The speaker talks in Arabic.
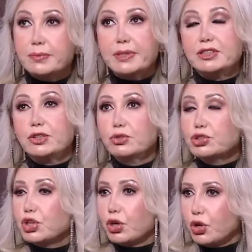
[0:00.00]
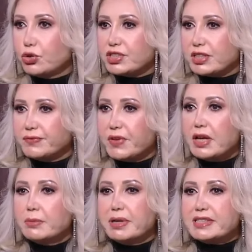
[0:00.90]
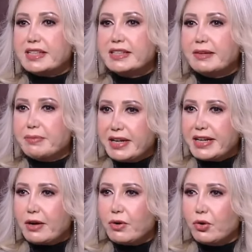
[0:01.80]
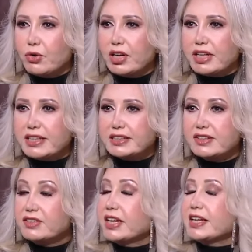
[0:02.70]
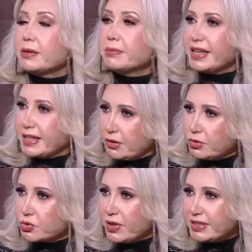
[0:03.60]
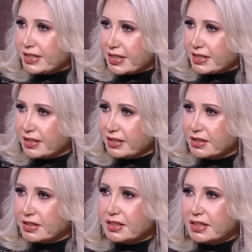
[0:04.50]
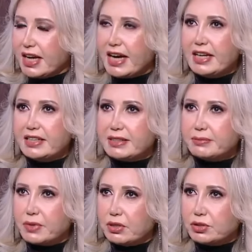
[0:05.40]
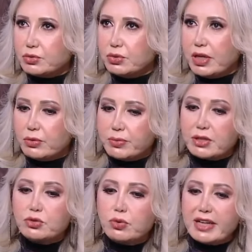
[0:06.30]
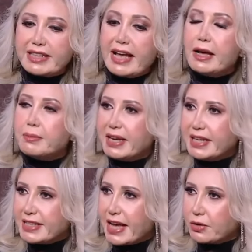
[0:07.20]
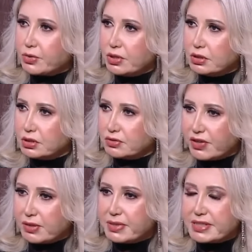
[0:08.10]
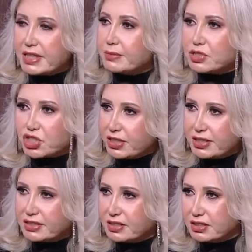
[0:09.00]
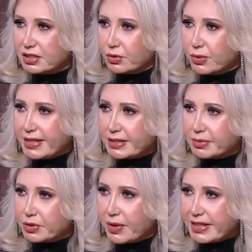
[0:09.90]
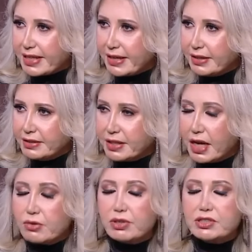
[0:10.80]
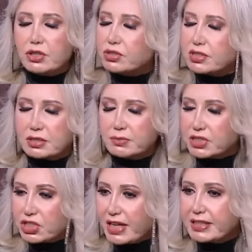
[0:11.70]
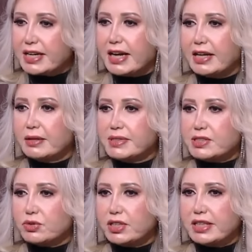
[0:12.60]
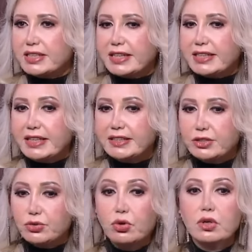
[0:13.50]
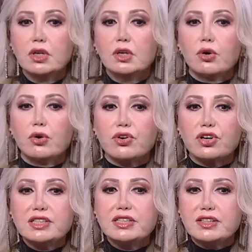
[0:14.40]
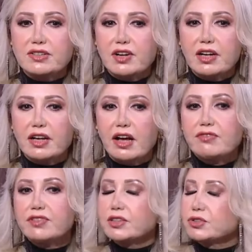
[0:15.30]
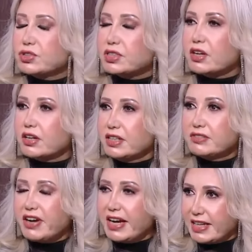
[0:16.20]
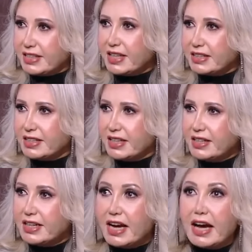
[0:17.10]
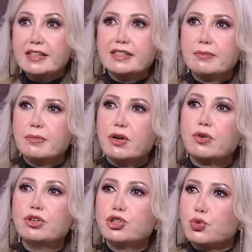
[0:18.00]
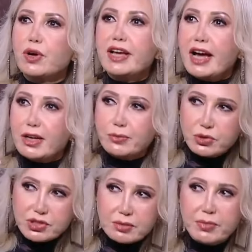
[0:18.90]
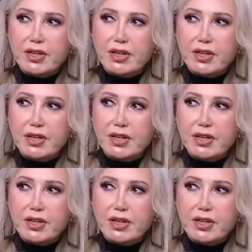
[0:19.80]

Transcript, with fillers: ما بديلوش العذر بس انا برجع واقول لك ان الراجل لما يتجوز واحده تانية على مراته لو مراته وقتها ملان قوي فاهمه ازاي مش قادره تديله وقت من وقتها او اكزاستد مش قادره على مسؤولياتها ناحيته اوريدي الراجل افضل انه يستقر في حياه تانية احسن ما كل شويه هيبص